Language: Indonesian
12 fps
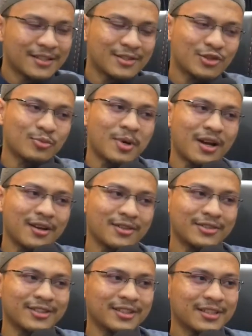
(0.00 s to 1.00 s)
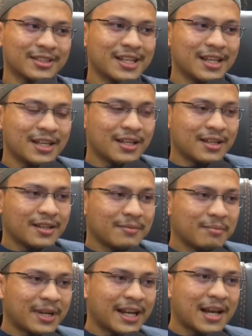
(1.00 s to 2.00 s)
Subhanallah.
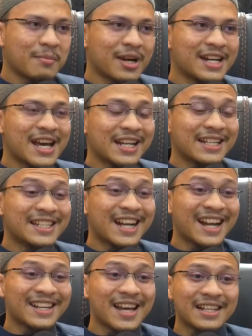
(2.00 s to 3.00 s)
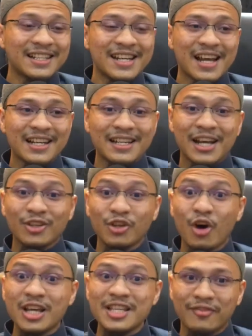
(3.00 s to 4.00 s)
Mereka berdalil dengan dalil-dalil yang
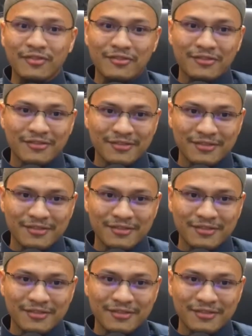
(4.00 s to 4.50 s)
doif.